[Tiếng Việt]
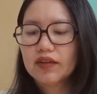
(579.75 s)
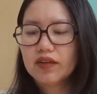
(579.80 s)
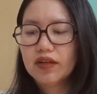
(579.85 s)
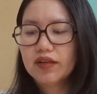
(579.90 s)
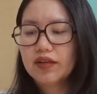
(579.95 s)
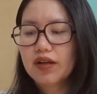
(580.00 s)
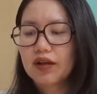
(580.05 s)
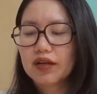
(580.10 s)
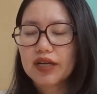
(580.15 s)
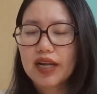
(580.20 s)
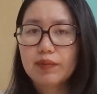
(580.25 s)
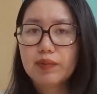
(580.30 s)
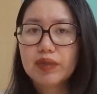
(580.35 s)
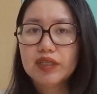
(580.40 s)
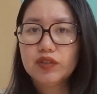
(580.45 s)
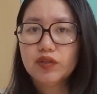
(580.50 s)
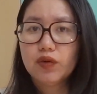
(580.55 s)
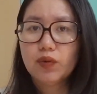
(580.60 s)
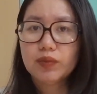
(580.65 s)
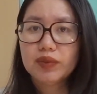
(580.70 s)
nên đợt này
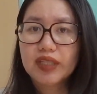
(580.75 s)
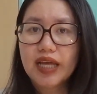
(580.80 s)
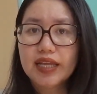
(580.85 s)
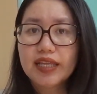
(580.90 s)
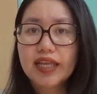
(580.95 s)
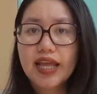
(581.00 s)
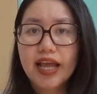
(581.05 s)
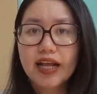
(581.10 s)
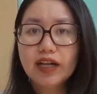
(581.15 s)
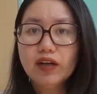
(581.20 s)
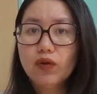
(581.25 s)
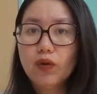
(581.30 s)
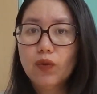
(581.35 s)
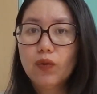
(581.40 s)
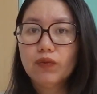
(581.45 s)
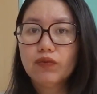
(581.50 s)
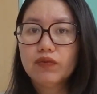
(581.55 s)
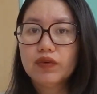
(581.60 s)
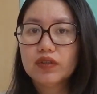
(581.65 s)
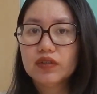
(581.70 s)
mình dùng tả dán
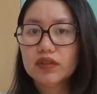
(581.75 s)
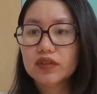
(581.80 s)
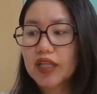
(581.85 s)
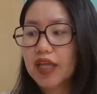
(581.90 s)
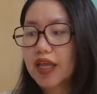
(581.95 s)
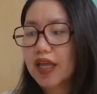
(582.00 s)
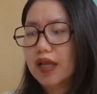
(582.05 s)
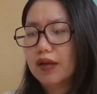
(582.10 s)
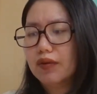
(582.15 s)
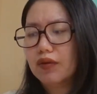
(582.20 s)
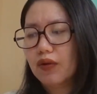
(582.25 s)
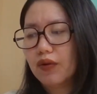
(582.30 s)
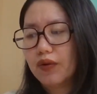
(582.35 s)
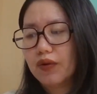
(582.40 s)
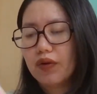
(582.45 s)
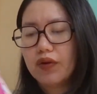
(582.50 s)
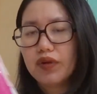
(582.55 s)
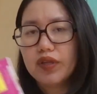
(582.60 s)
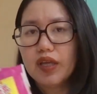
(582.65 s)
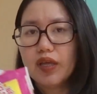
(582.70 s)
luôn vừa tiện
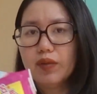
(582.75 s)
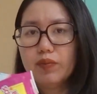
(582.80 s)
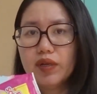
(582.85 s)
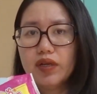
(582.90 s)
rồi có gì